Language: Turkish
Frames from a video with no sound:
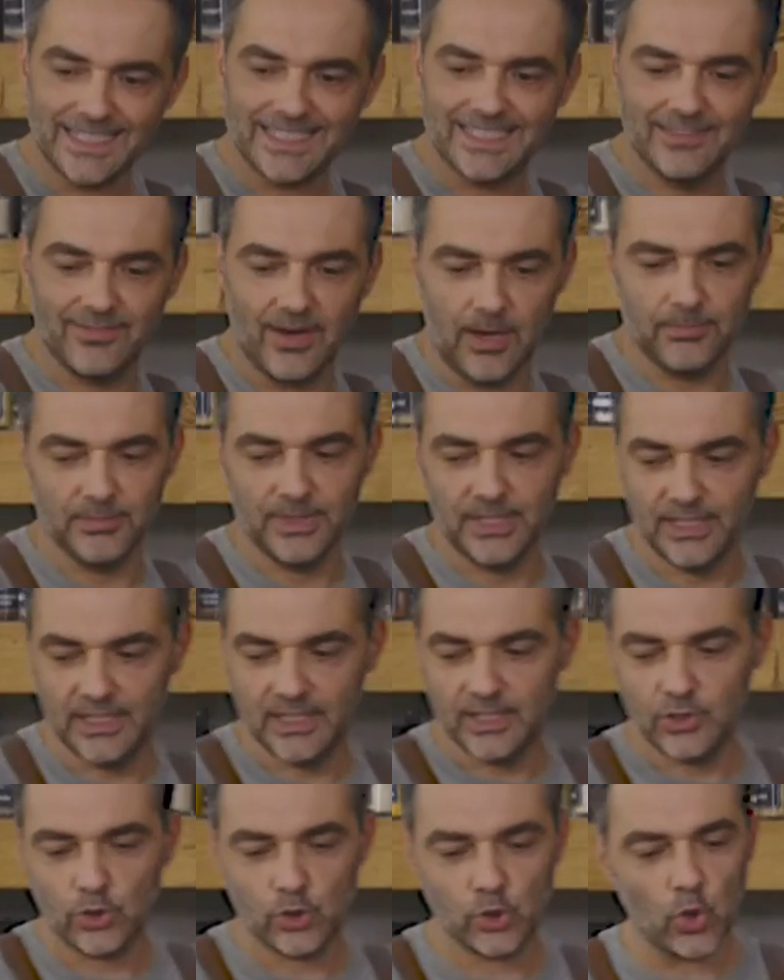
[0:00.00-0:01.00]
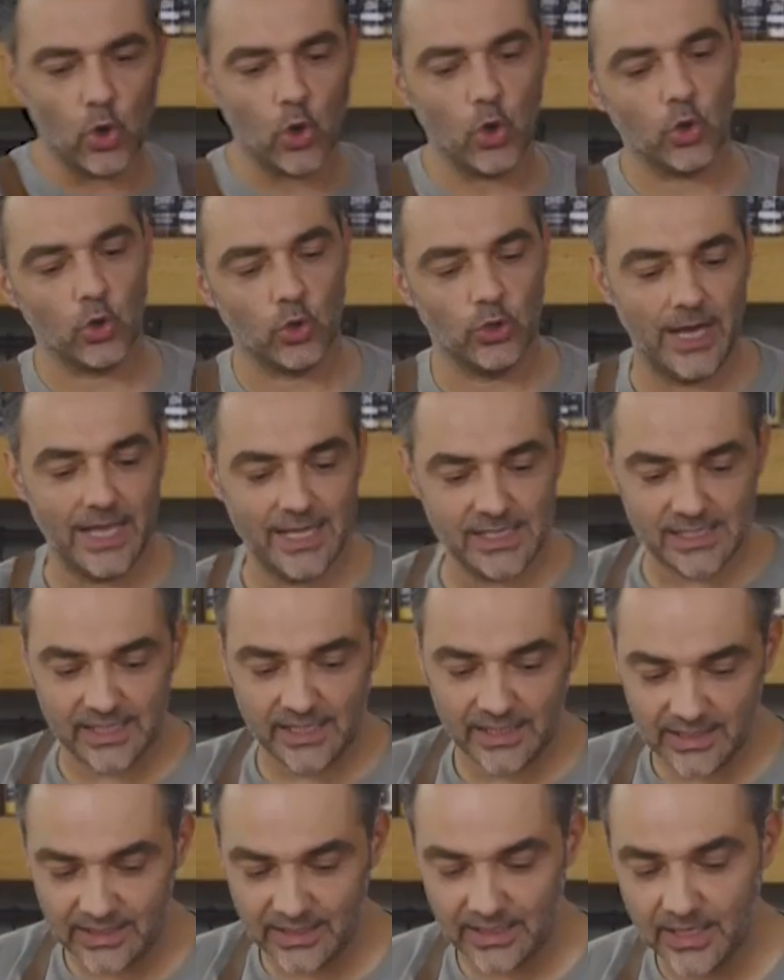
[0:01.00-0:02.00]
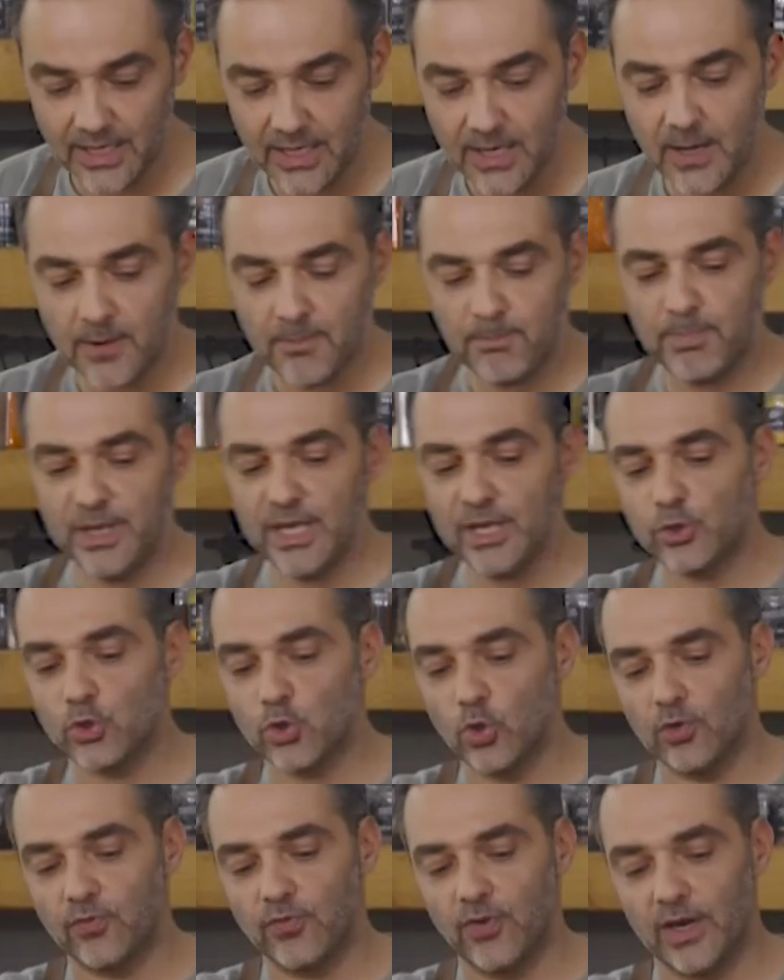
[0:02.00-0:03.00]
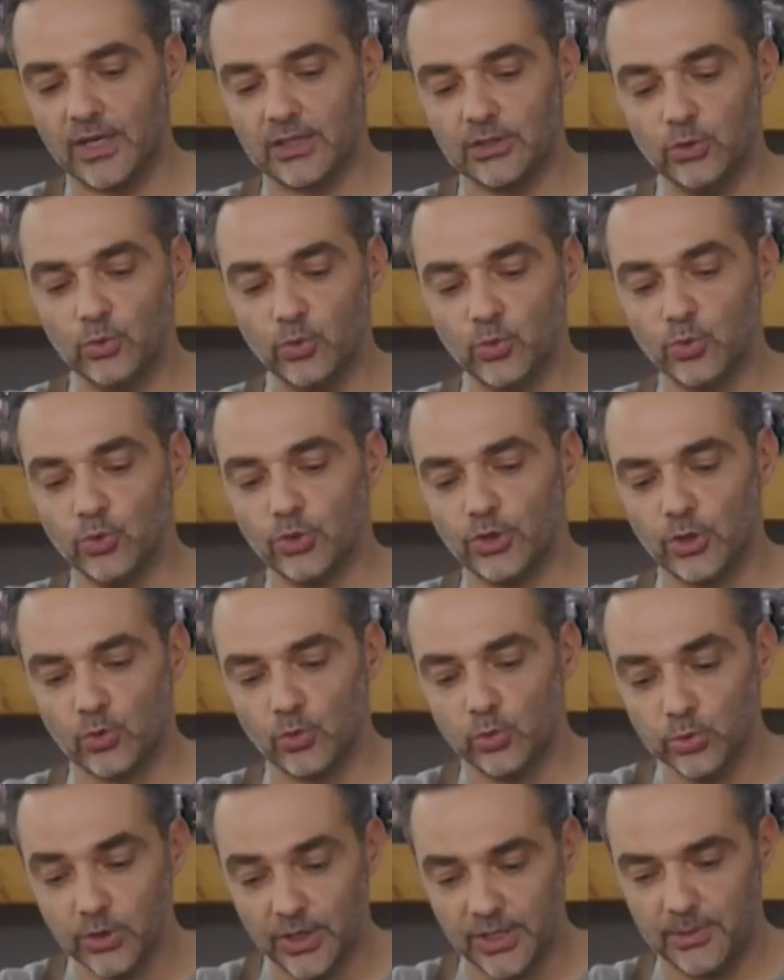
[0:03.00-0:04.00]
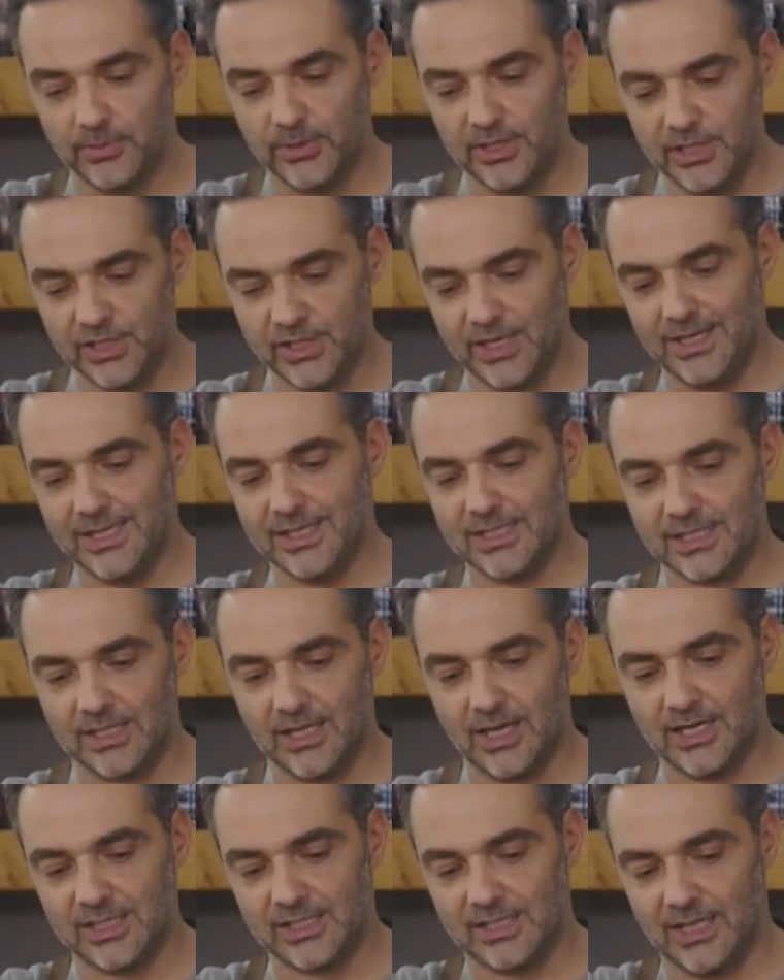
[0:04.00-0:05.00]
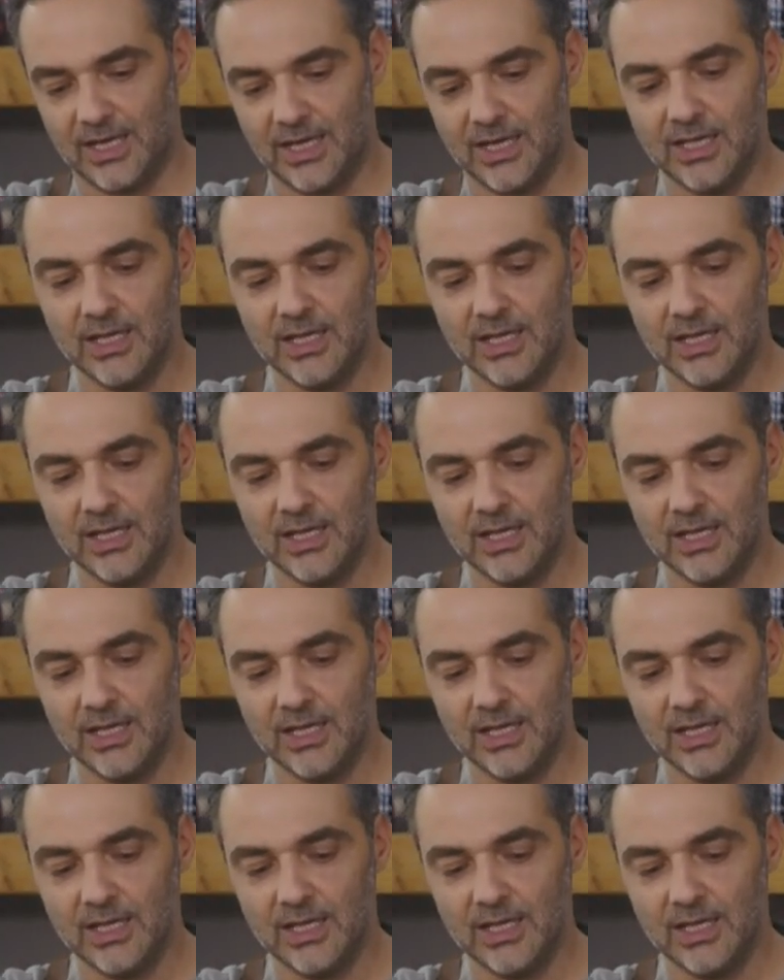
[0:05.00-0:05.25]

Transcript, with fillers: kıvamlı, çok lezzetli, birçok farklı üründe kullanabileceğiniz tarzda